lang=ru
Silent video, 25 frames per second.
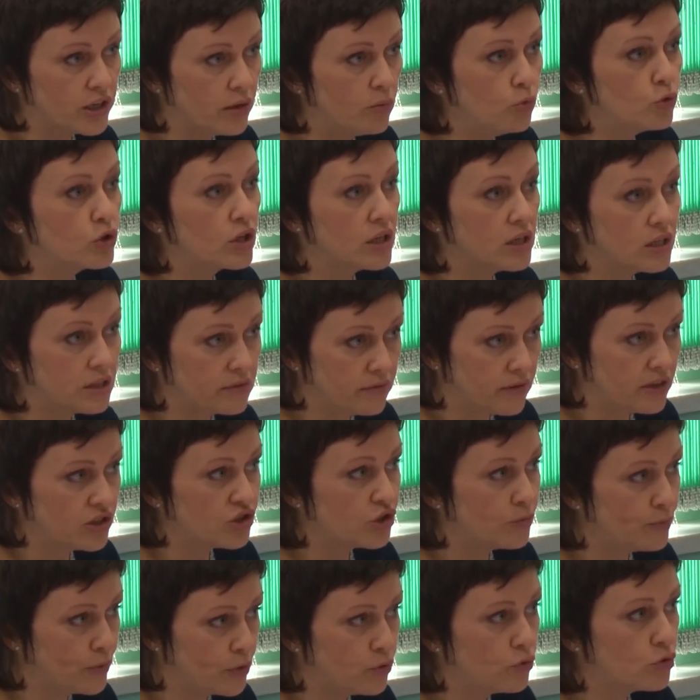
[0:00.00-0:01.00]
кому-то из вас
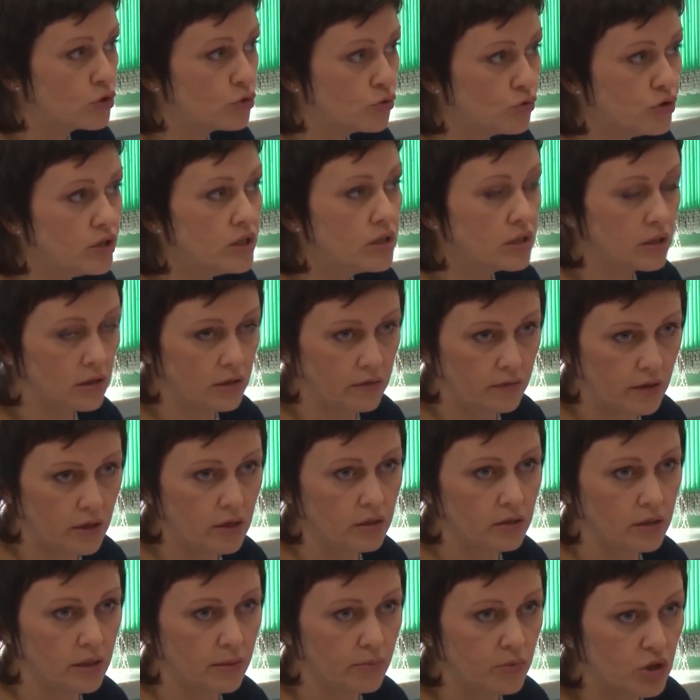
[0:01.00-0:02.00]
же придется уйти с этого
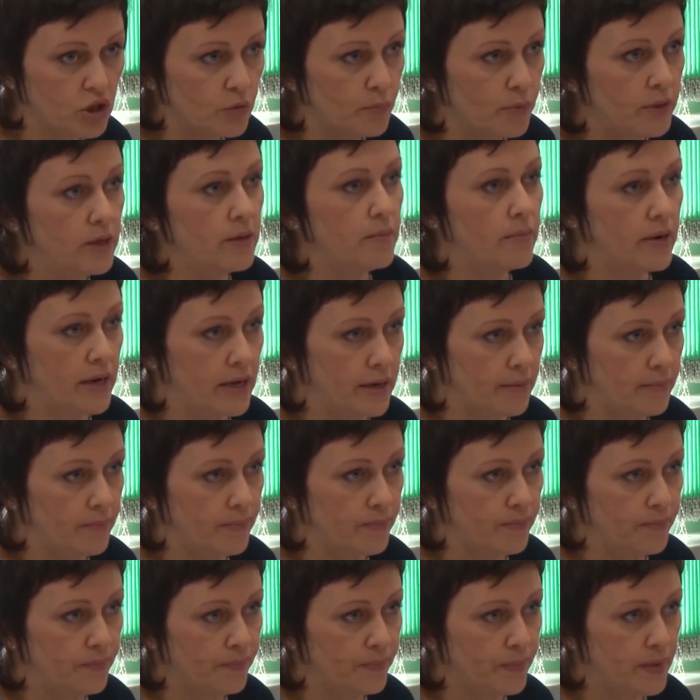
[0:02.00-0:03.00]
рынка, мы же понимаем.
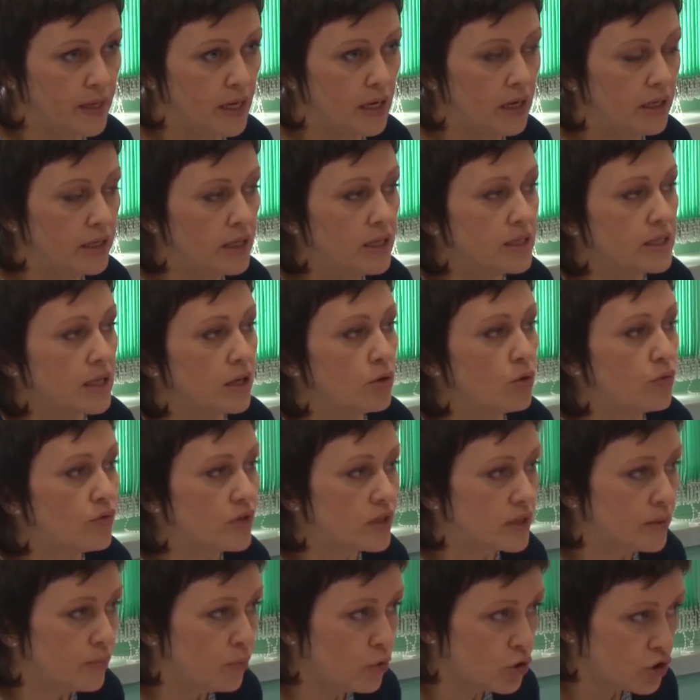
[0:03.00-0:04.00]
Не
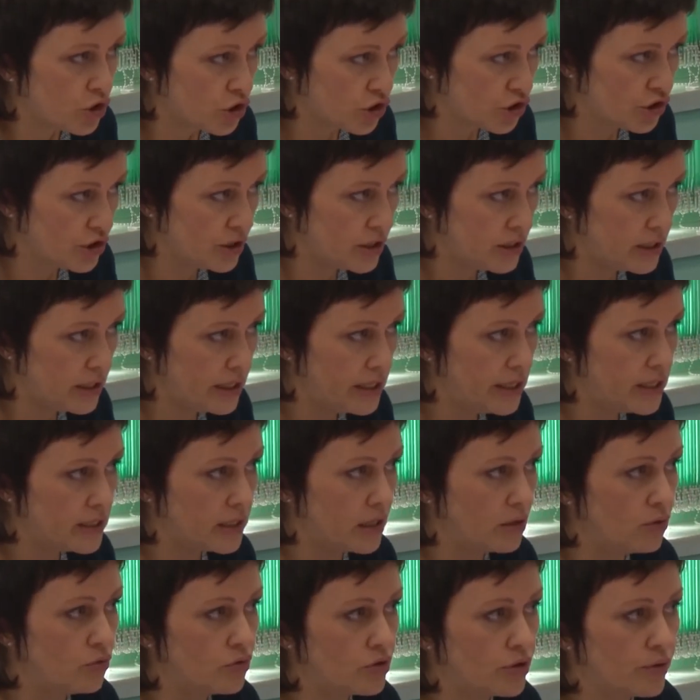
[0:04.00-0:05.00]
становится больше жителей, не
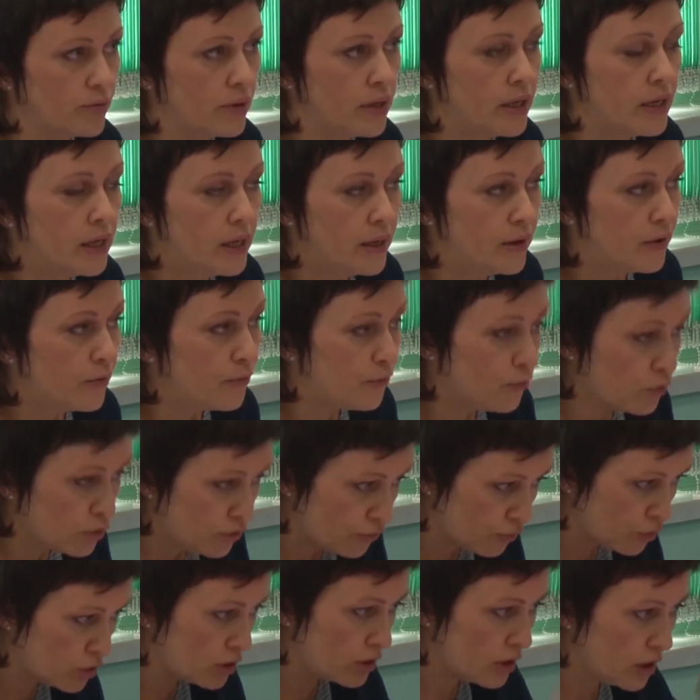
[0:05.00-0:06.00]
становится
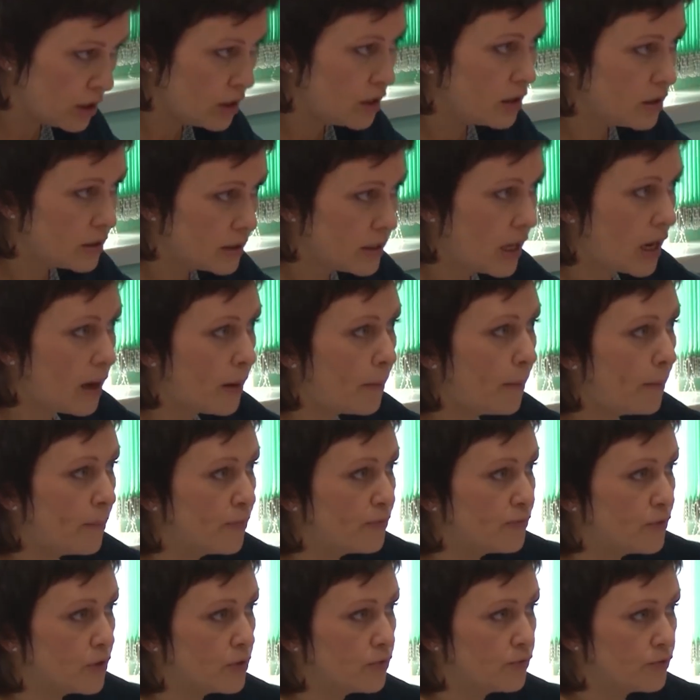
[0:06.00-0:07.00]
вот, вот так,
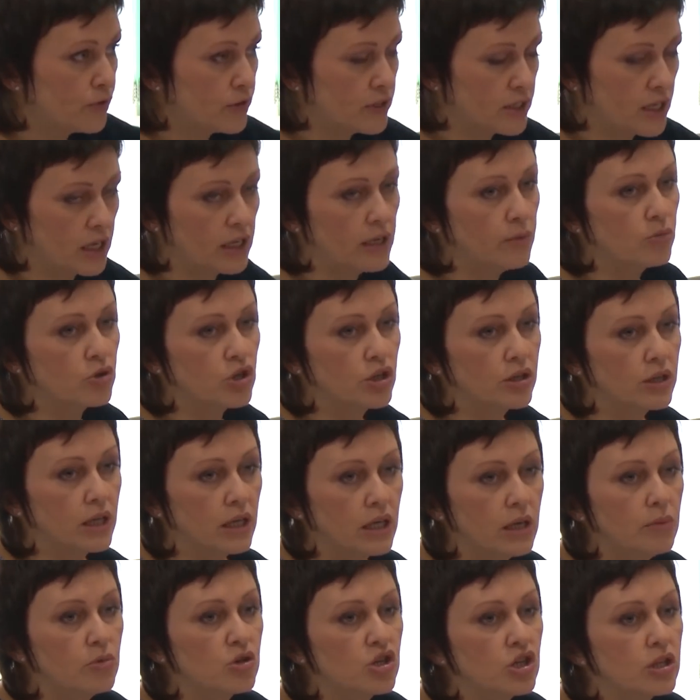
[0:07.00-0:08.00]
с, таким же,
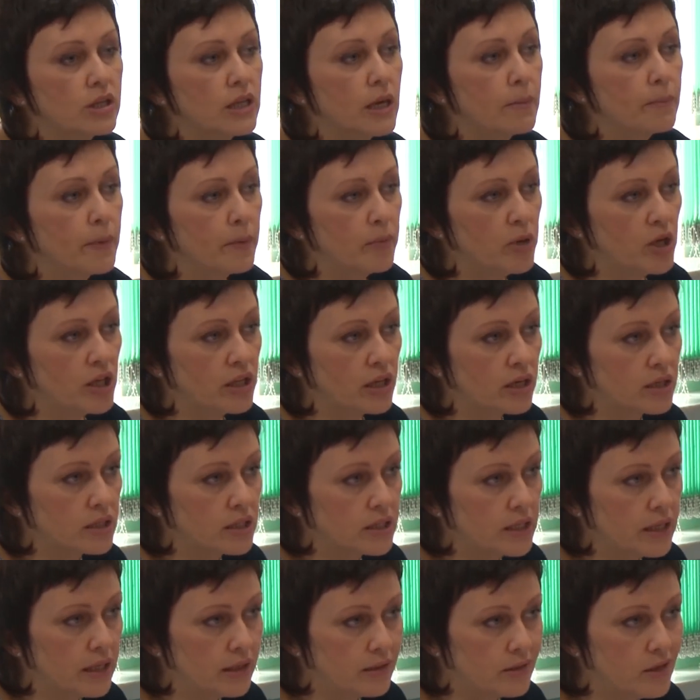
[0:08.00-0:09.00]
такими же темпами не
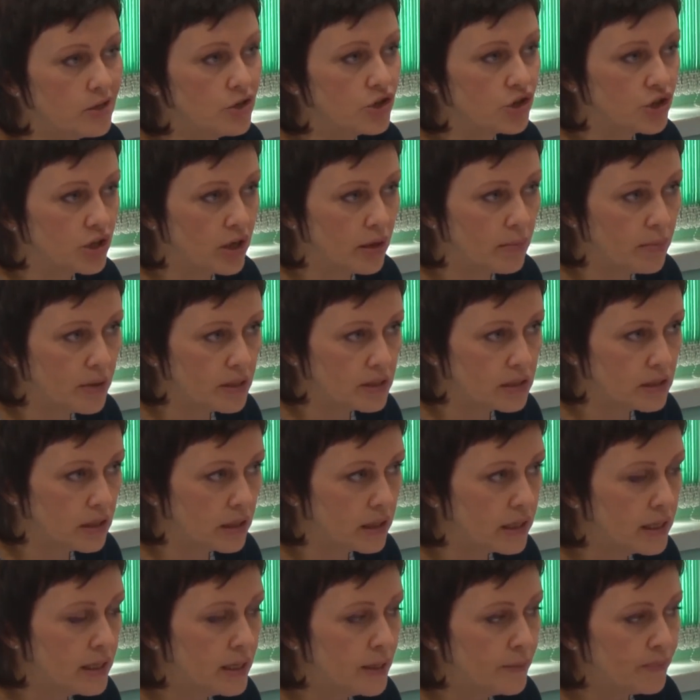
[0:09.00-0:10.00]
нарастает денежная
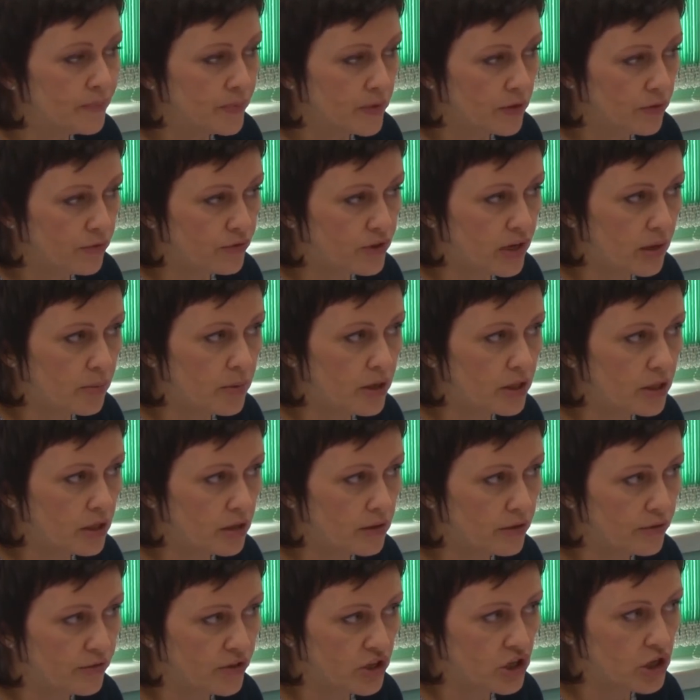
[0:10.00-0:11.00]
масса Э, в карманах
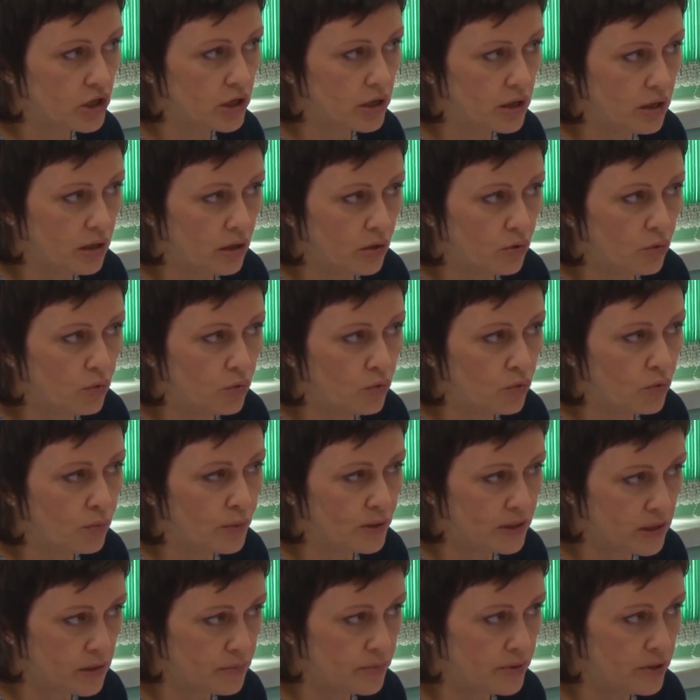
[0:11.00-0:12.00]
и кошельках у
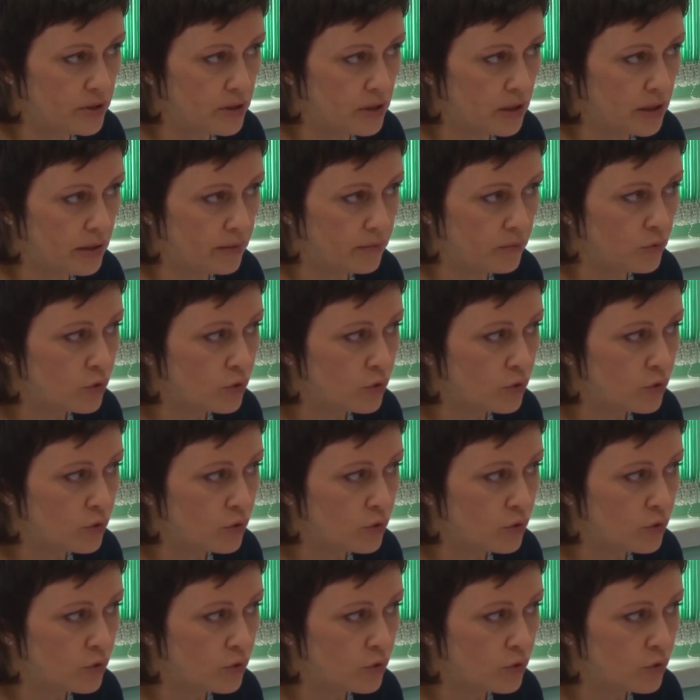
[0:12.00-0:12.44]
потребителей.